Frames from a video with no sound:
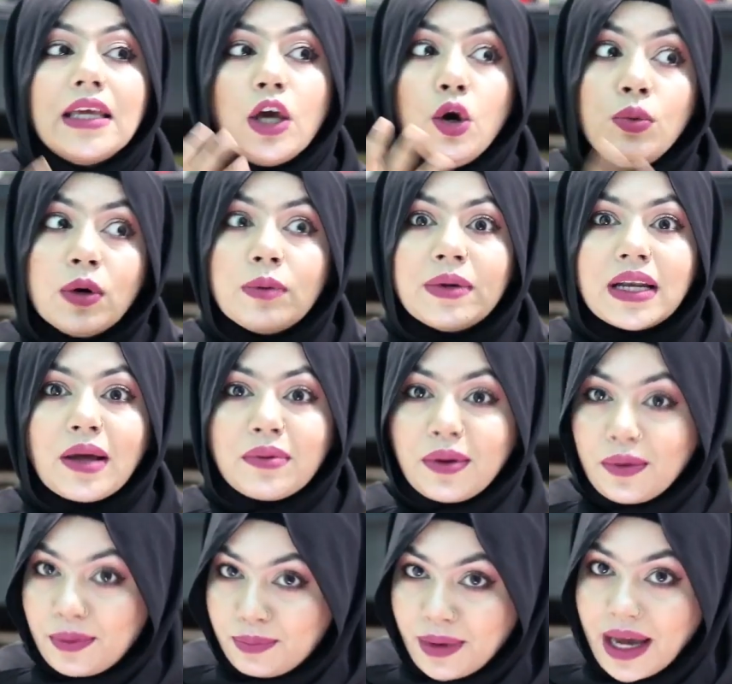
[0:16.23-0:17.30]
কেউ বলবেন আমি
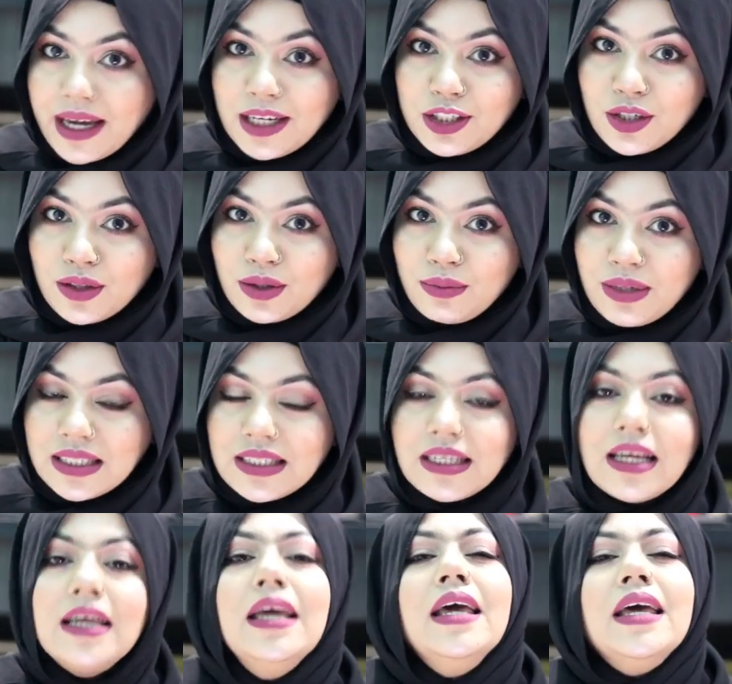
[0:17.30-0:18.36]
আমার পায়ের যত্ন বেশি
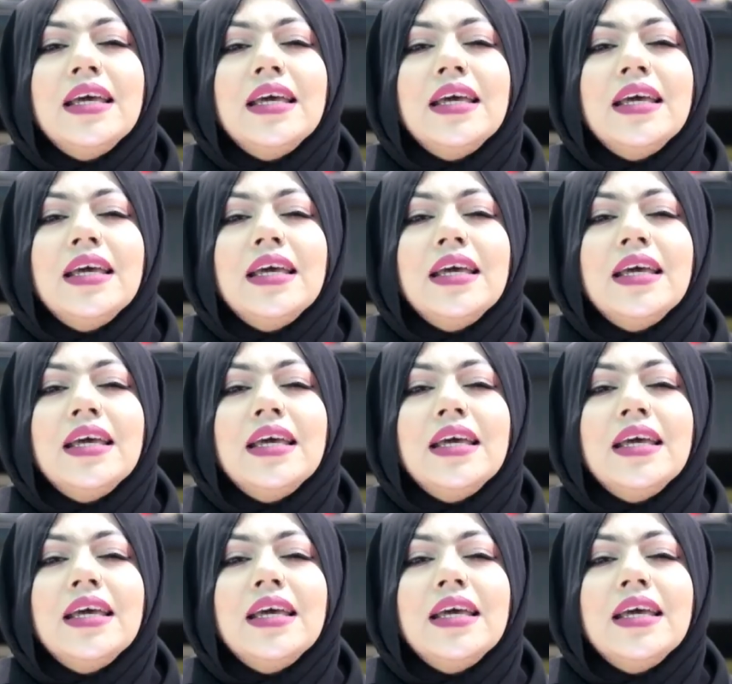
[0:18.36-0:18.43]
নিই